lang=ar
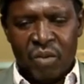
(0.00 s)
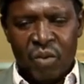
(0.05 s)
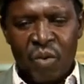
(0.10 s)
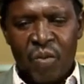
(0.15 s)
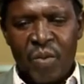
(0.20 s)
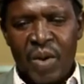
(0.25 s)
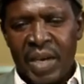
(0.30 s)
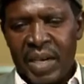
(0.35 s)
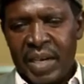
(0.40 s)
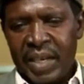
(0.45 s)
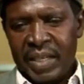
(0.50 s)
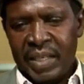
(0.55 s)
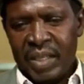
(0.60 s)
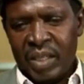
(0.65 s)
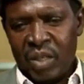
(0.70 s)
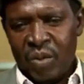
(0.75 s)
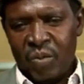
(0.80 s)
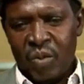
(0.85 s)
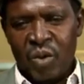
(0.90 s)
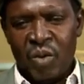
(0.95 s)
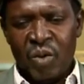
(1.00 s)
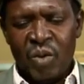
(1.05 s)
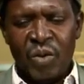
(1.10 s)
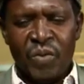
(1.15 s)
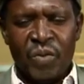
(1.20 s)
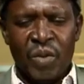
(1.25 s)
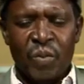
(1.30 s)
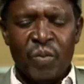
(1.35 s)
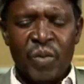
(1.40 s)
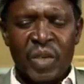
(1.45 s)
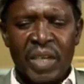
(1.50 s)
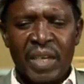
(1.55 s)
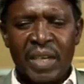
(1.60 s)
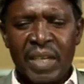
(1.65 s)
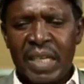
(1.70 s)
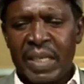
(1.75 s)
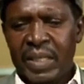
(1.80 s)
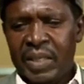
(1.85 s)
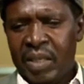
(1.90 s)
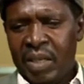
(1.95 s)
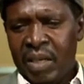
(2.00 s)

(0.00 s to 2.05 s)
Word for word: كبار يعني صبغوني في المجال ده